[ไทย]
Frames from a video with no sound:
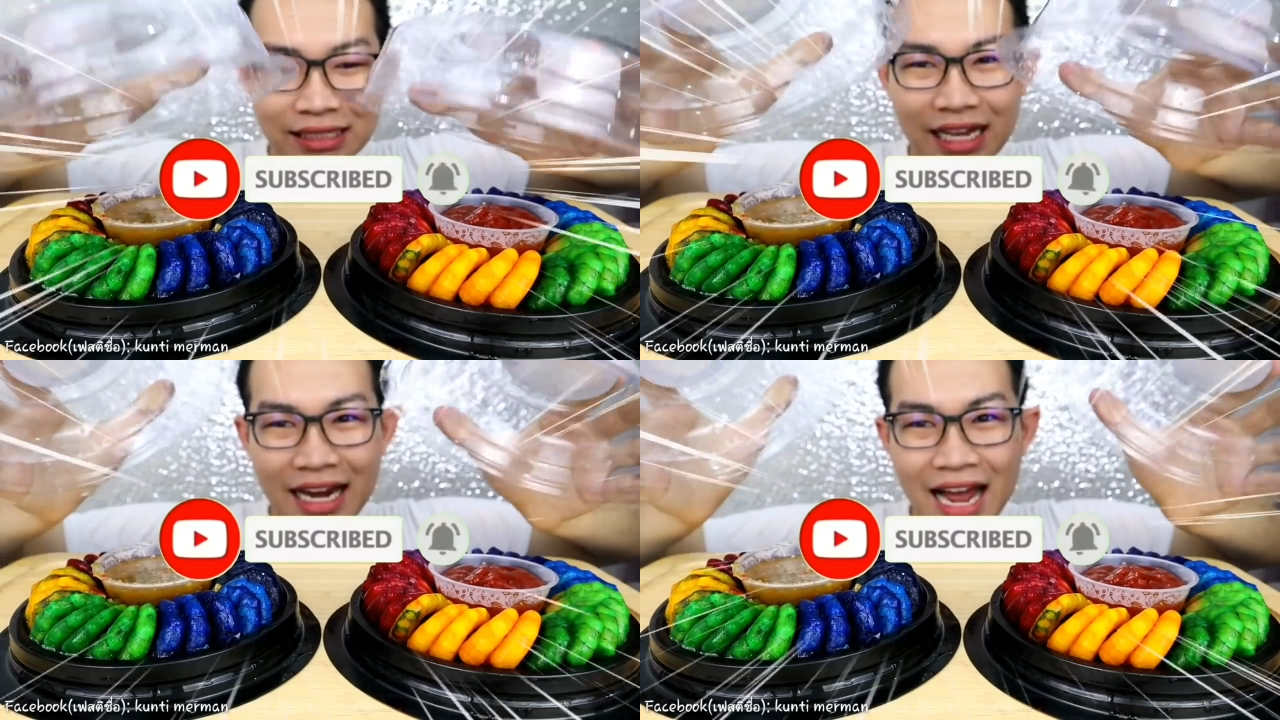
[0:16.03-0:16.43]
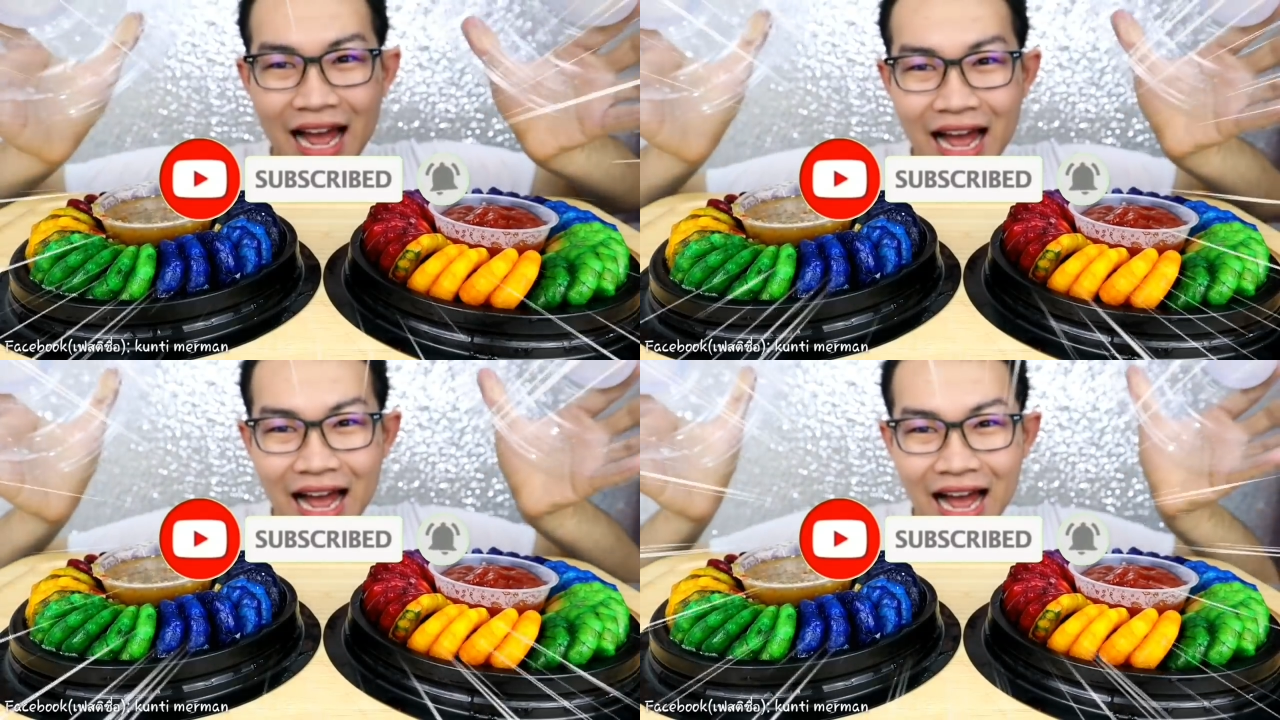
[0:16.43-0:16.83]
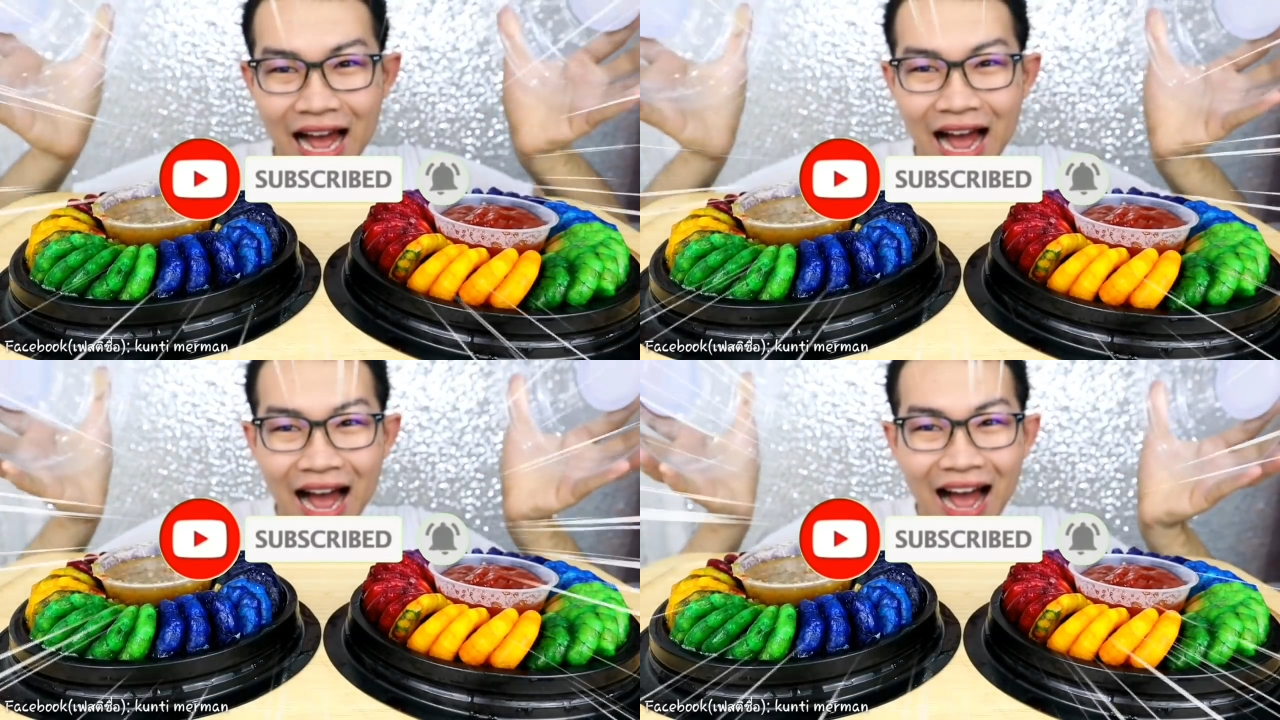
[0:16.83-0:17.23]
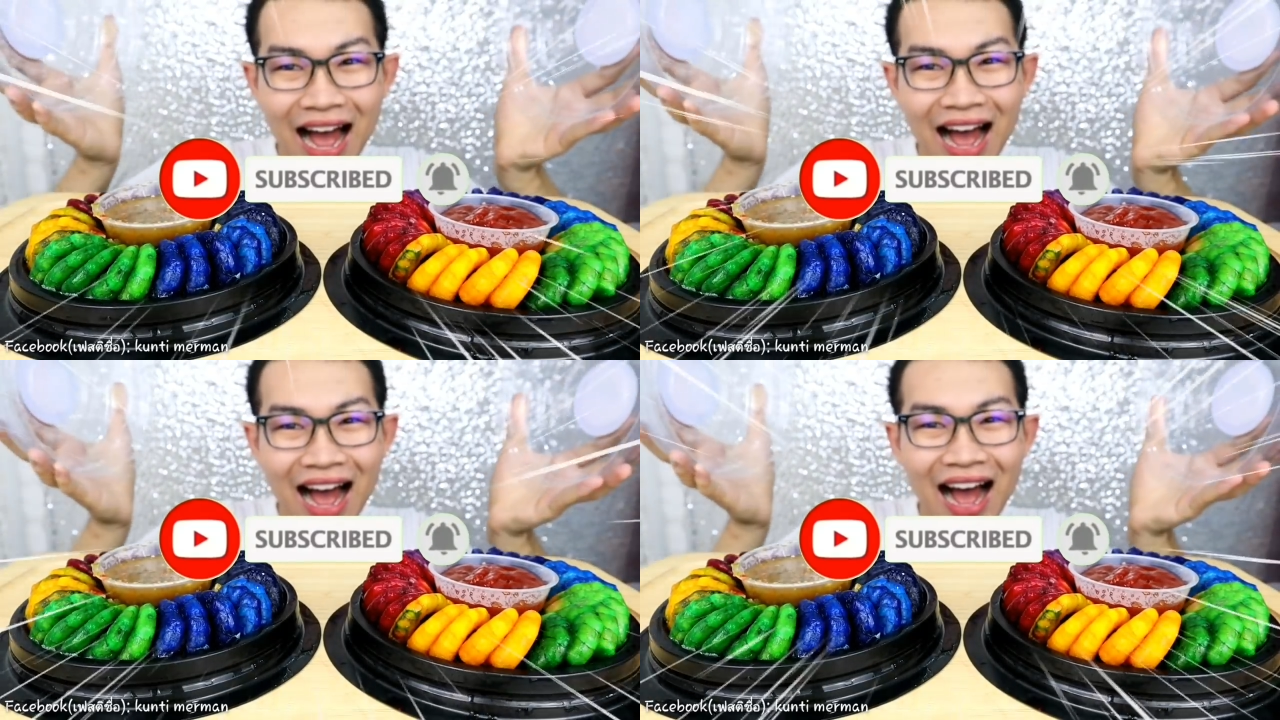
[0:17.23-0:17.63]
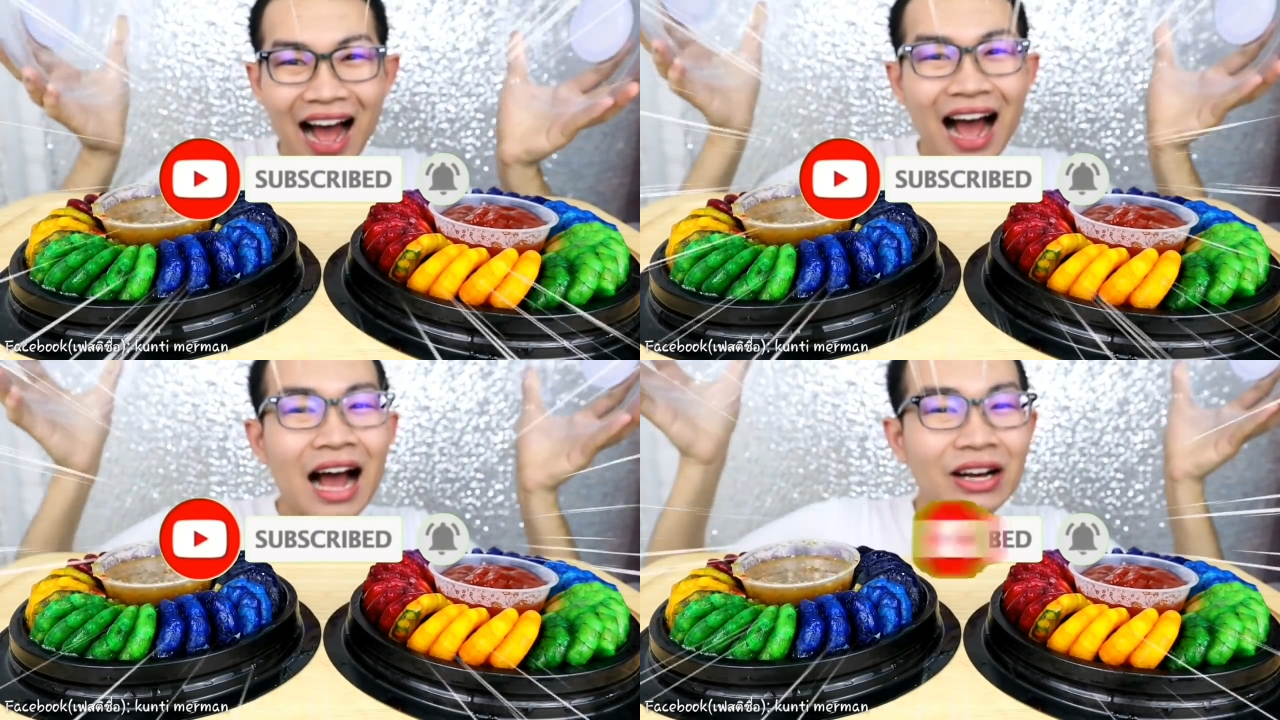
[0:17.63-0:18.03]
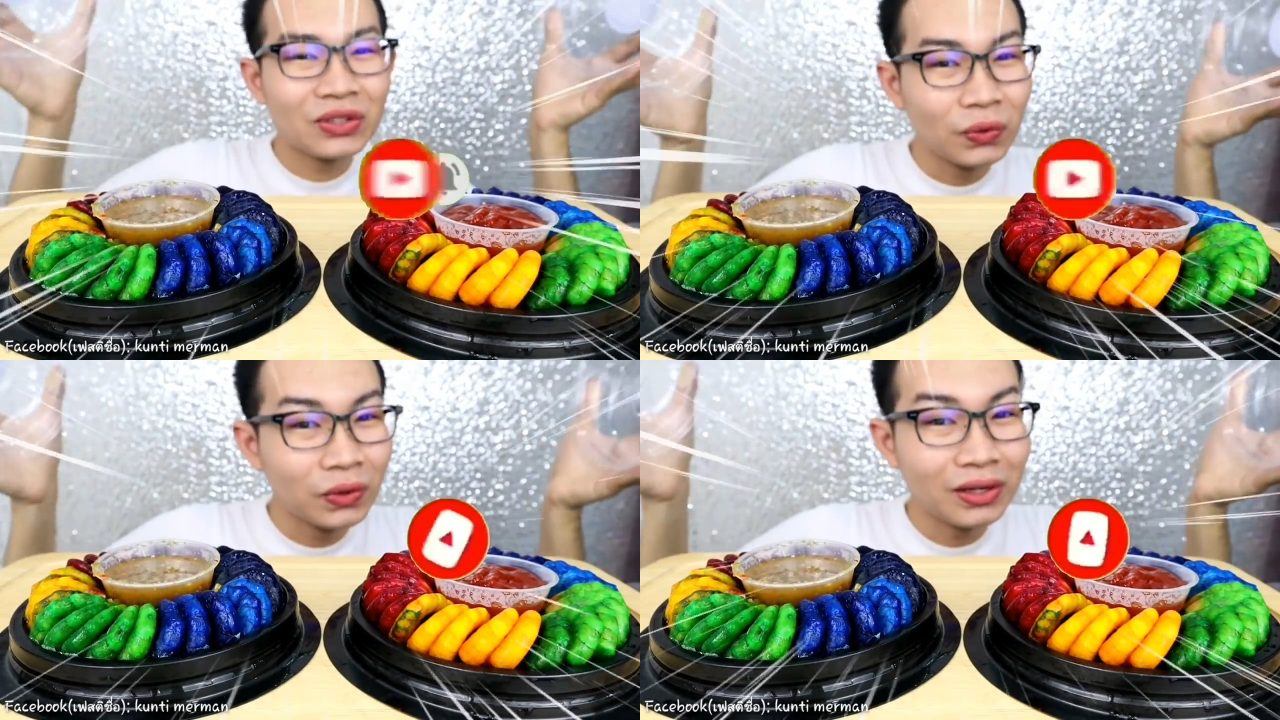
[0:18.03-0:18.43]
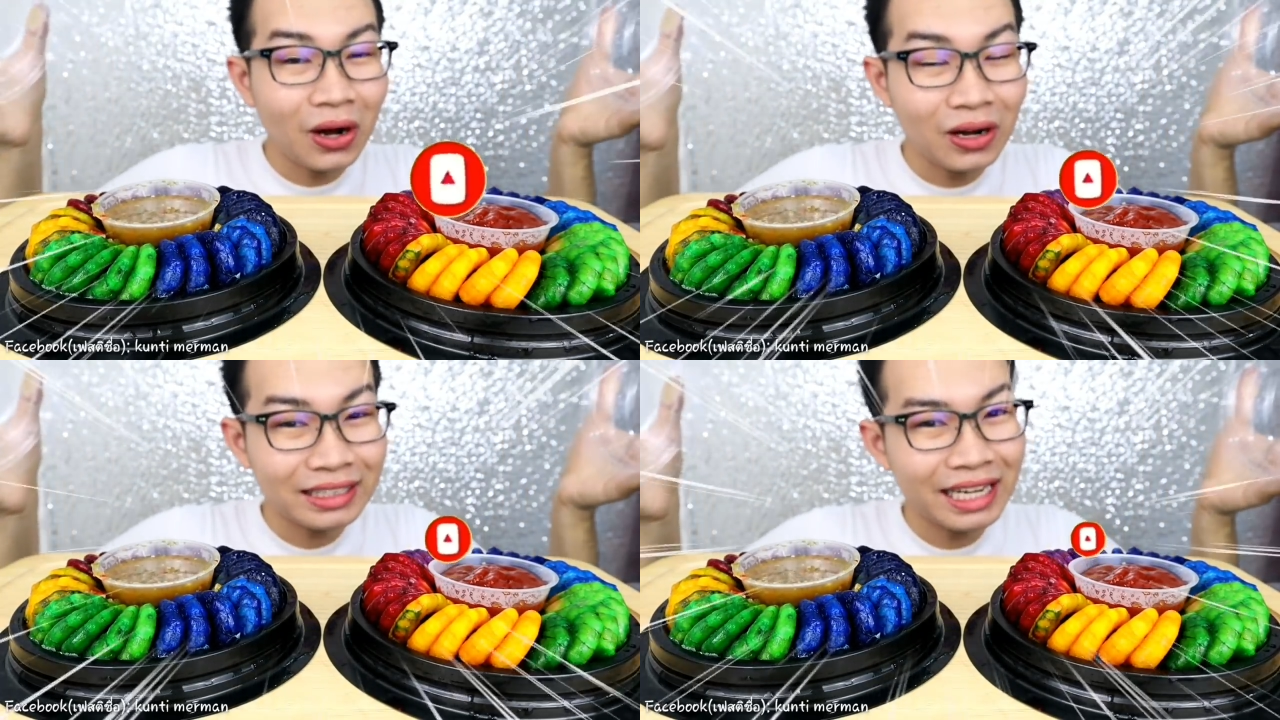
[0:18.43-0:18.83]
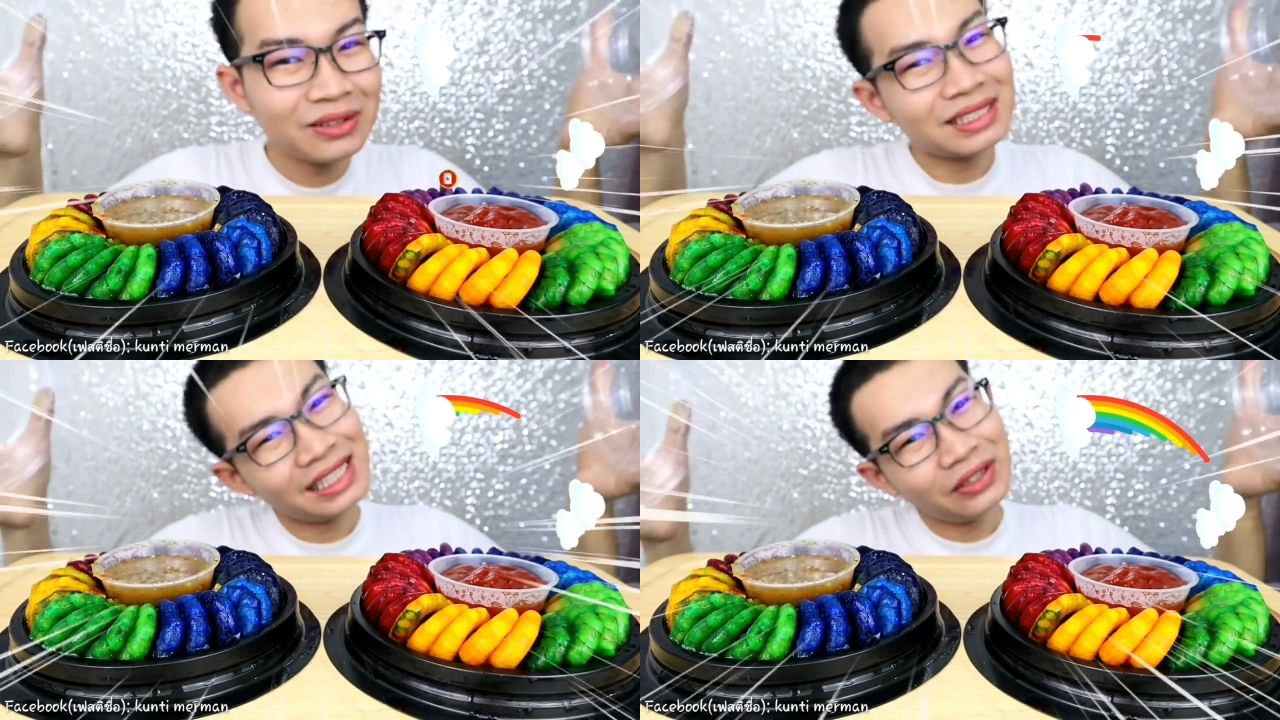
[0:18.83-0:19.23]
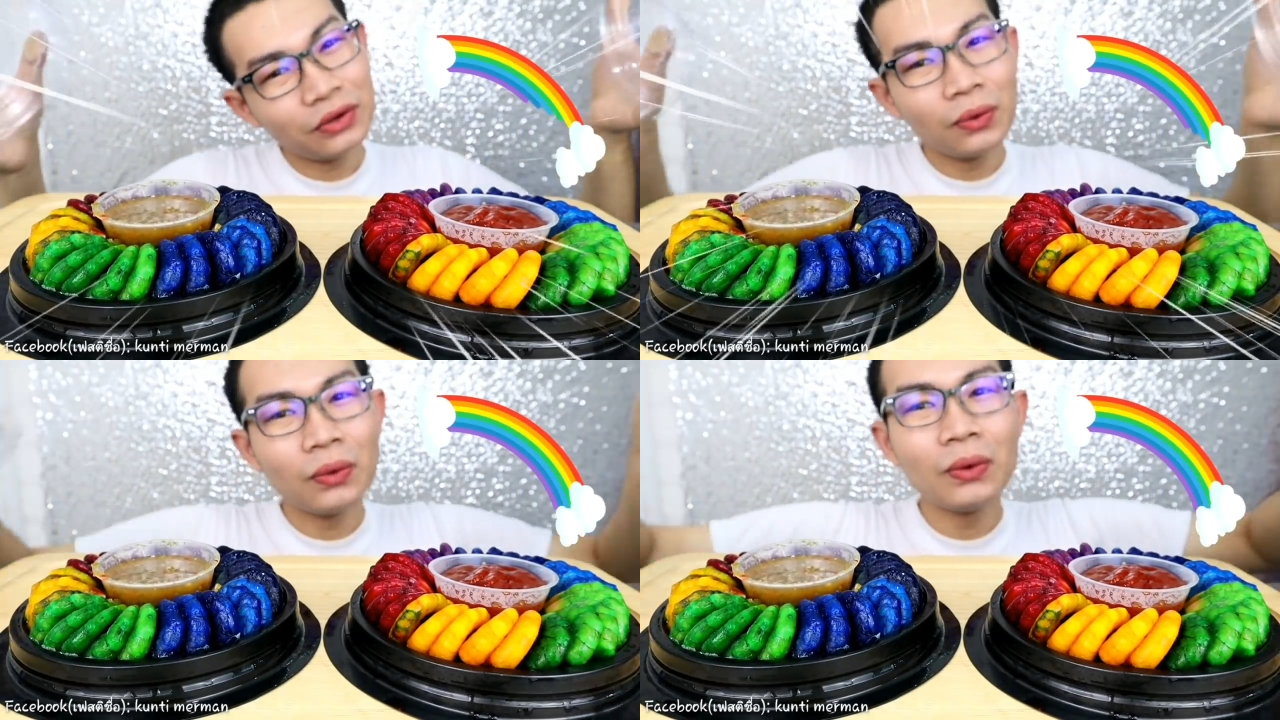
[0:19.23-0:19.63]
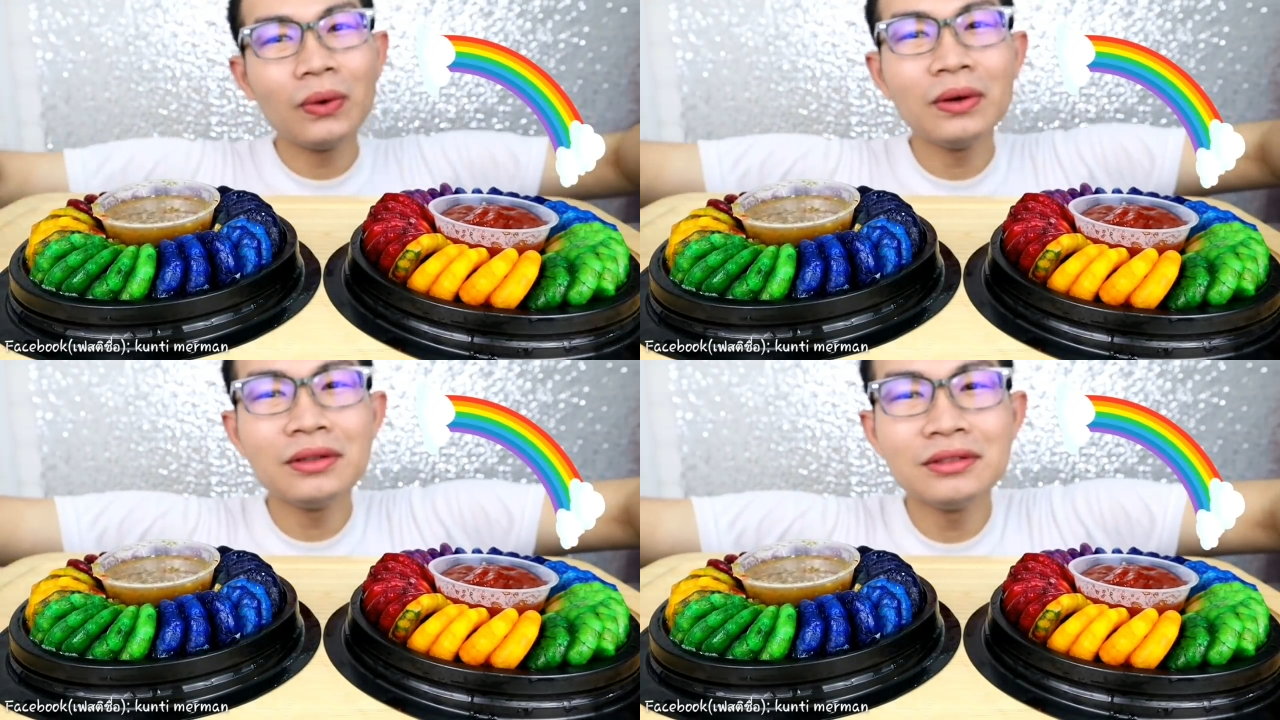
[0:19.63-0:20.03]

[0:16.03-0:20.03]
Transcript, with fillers: จ้าดา wow. กุ้งค็อกเทลสีรุ้ง